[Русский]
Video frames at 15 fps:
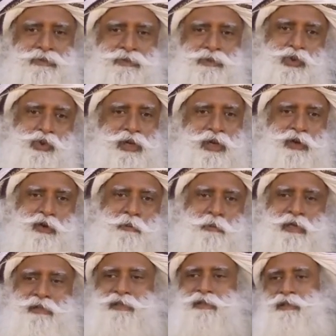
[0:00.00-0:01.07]
мы». Вы не
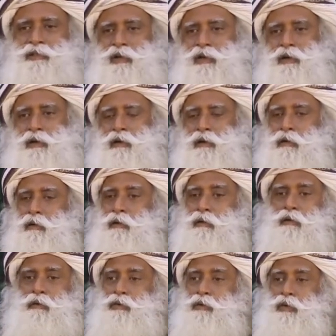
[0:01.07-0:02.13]
можете принимать законов.
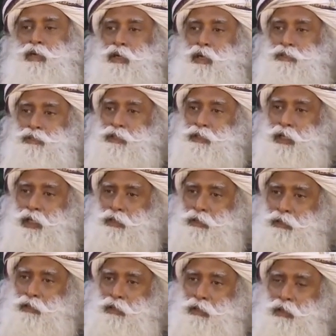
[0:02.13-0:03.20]
Ты не можешь так
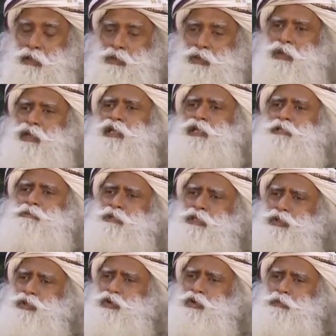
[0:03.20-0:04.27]
говорить. Ты можешь выразить
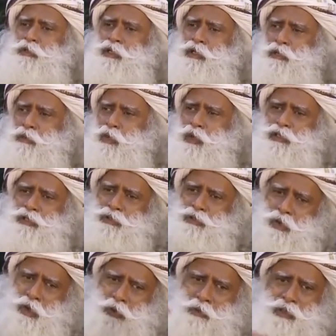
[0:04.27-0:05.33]
свое мнение. Что,
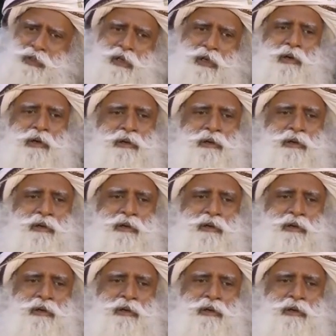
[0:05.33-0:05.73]
по-твоему, не так в